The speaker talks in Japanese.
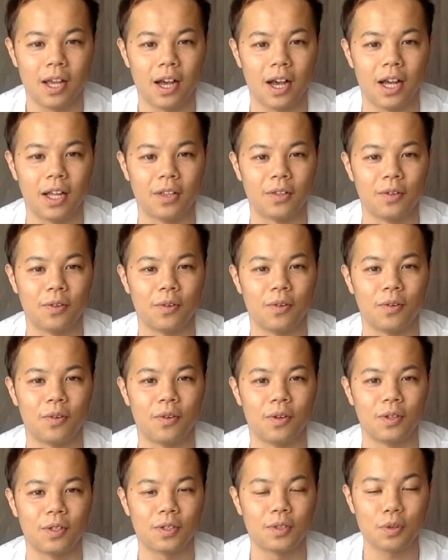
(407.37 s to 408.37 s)
あ
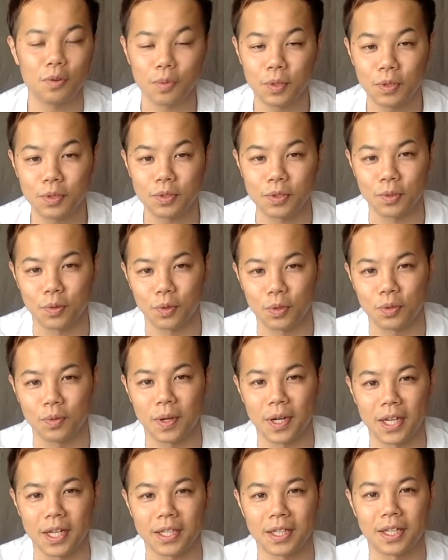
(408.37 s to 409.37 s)
のー、そこも一つの
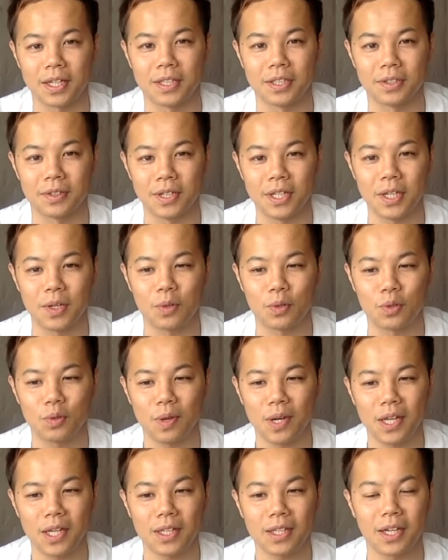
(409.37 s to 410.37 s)
断り方ですねいい
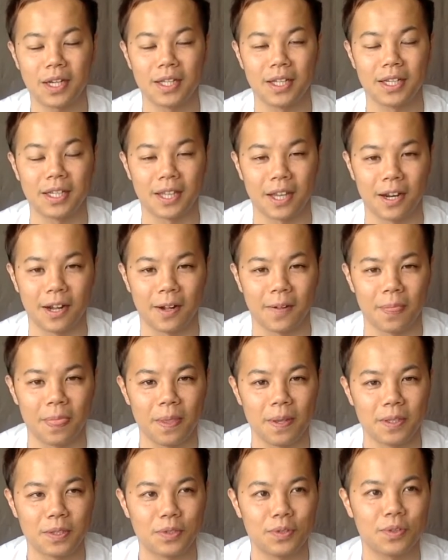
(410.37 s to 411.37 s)
断り方ができたら
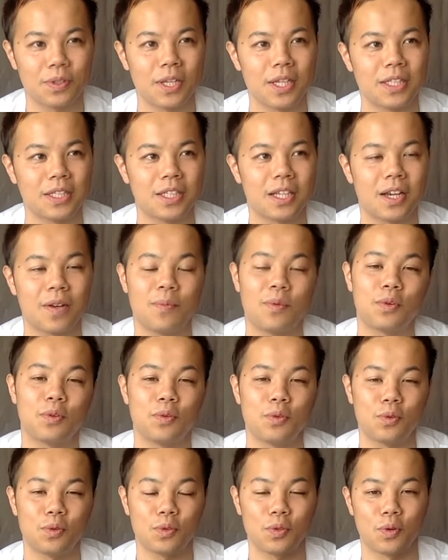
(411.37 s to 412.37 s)
その店員さんが僕
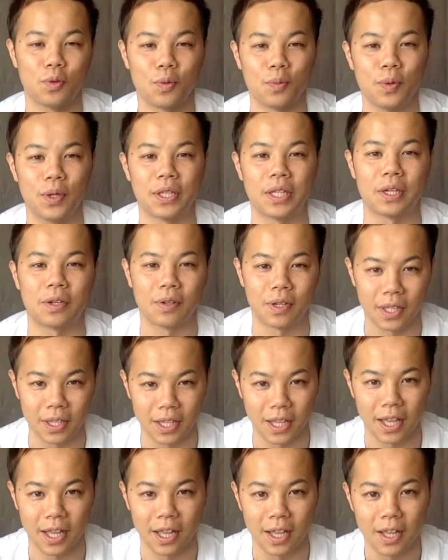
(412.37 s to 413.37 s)
のことを覚えてくれ
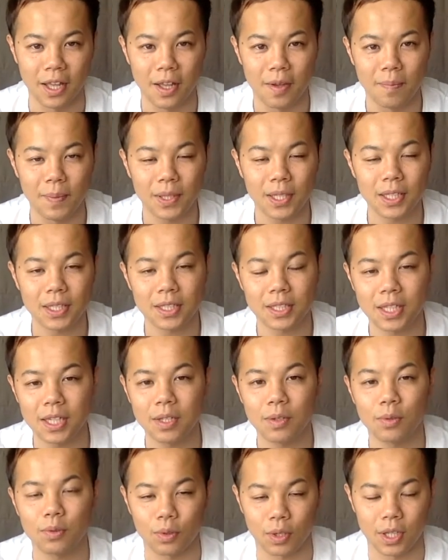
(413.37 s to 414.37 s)
てまた
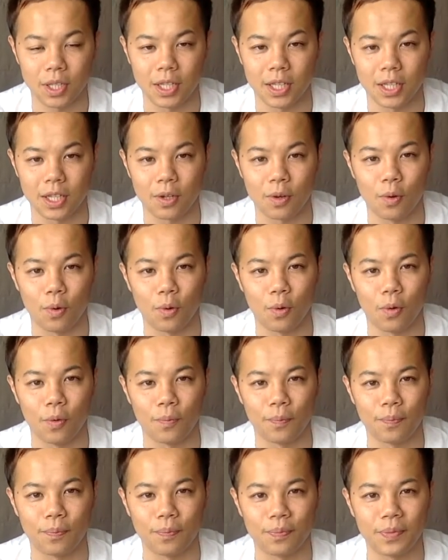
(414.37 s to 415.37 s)
次の時にこ
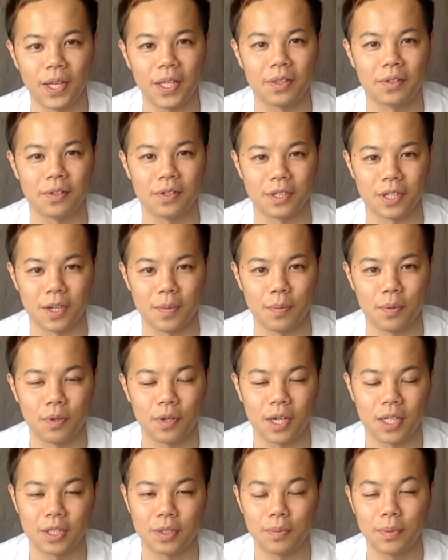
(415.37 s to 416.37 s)
う何て言うんですかね
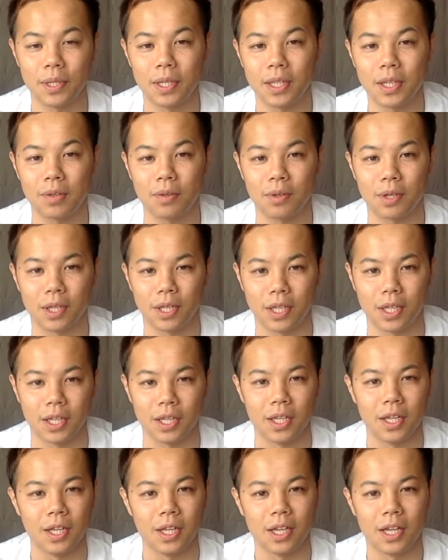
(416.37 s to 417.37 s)
僕が遊びに行った時に
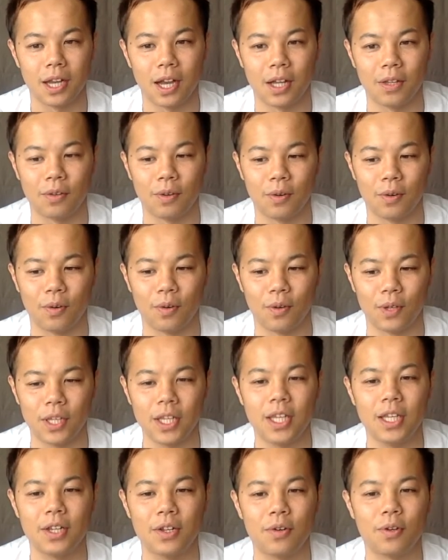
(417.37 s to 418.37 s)
あのー、
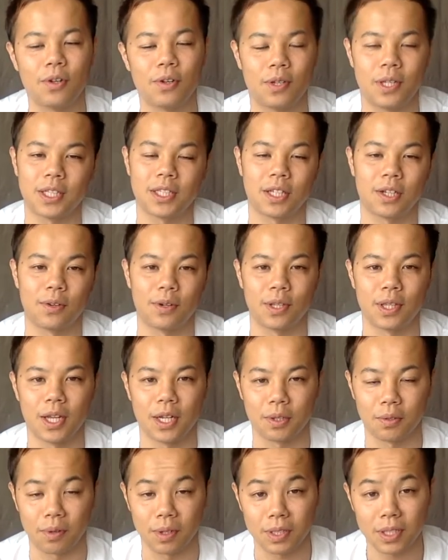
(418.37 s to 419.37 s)
いい料理を出してくれた
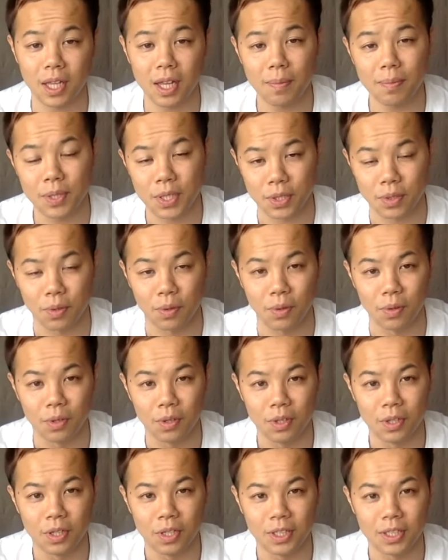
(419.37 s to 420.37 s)
りとかサービスを
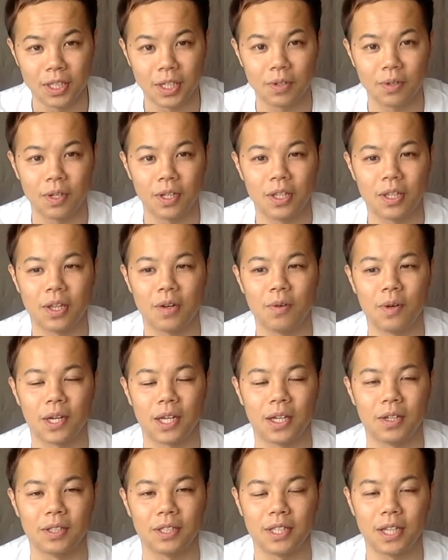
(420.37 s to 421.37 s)
してくれてるわ
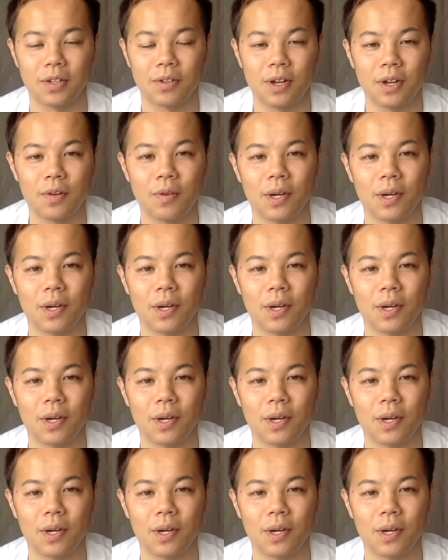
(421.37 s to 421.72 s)
けしてくれる